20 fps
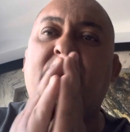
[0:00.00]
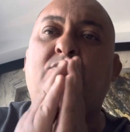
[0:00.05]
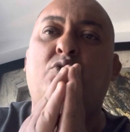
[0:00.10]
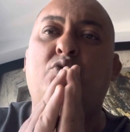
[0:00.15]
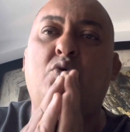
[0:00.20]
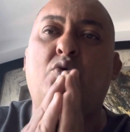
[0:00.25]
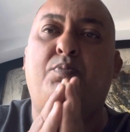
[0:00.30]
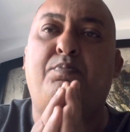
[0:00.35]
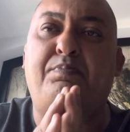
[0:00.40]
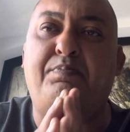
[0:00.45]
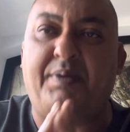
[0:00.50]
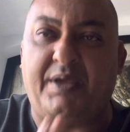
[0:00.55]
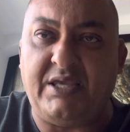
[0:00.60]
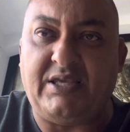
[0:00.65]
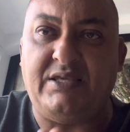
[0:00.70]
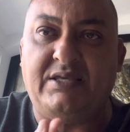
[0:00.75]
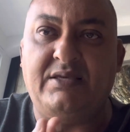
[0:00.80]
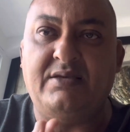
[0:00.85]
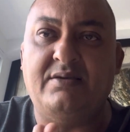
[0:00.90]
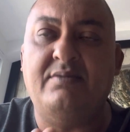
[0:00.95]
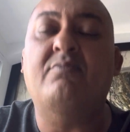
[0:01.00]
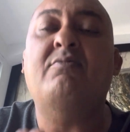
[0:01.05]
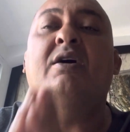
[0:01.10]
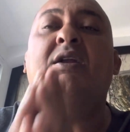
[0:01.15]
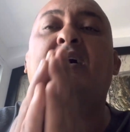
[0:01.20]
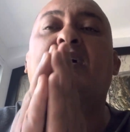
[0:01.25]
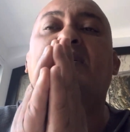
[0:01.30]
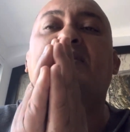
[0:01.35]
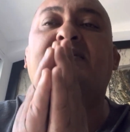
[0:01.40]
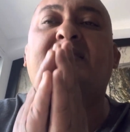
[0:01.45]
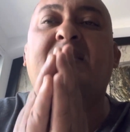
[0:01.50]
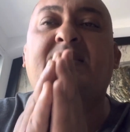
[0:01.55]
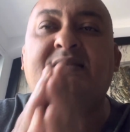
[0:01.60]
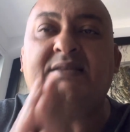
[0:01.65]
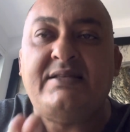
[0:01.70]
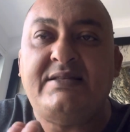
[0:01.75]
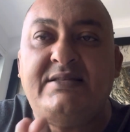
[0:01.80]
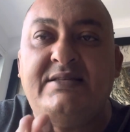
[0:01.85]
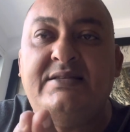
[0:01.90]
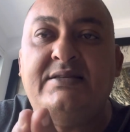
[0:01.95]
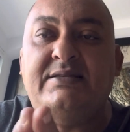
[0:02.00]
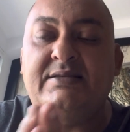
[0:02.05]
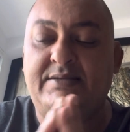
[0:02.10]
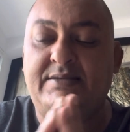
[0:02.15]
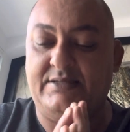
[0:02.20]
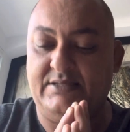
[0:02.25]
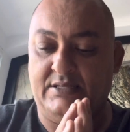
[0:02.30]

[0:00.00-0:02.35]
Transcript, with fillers: de nos pays. Voilà, ça c'est dit.